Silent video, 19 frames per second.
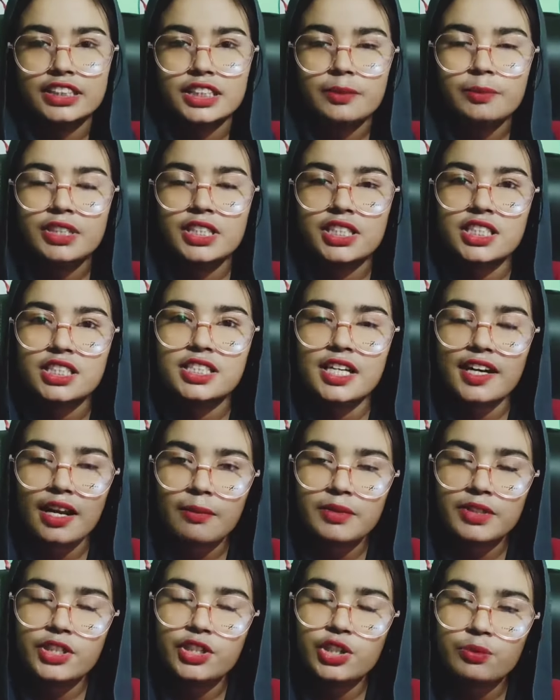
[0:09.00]
দেশে বিদেশে
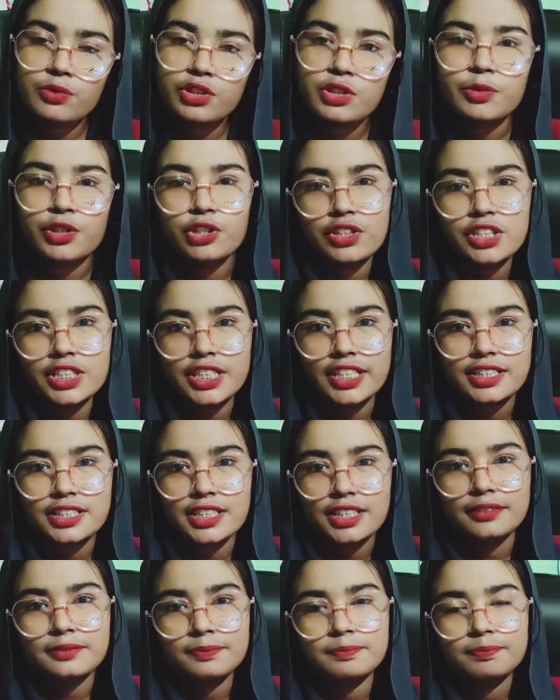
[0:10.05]
যারা আমাদের নিয়মিত ভিডিওটি
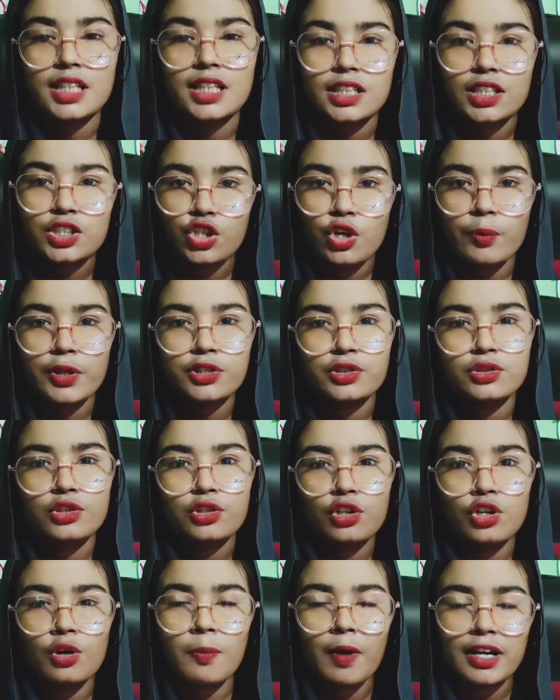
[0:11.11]
দেখছেন তাদের সবার
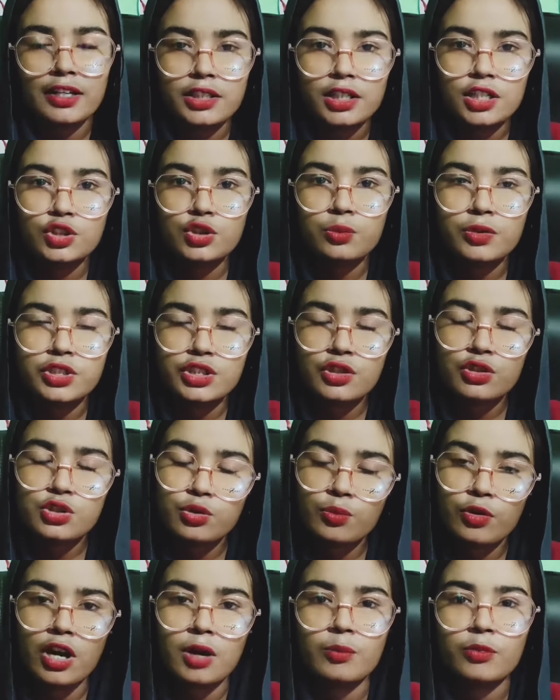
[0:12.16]
জন্য রইল পান্ডালা
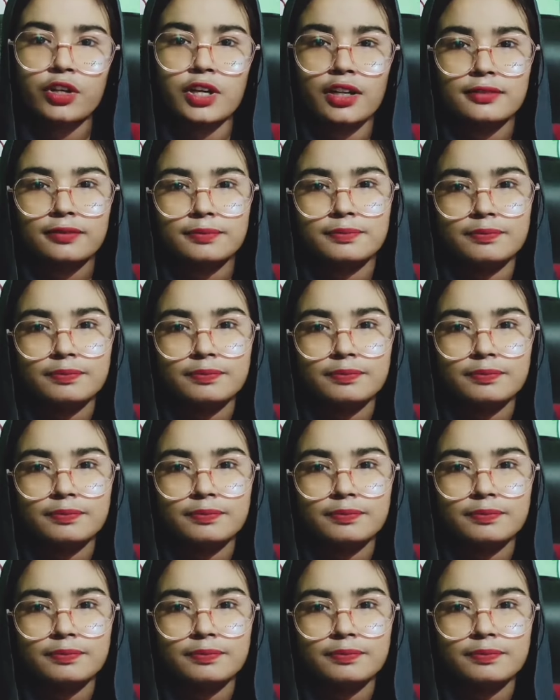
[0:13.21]
শুভেচ্ছা ও শুভকামনা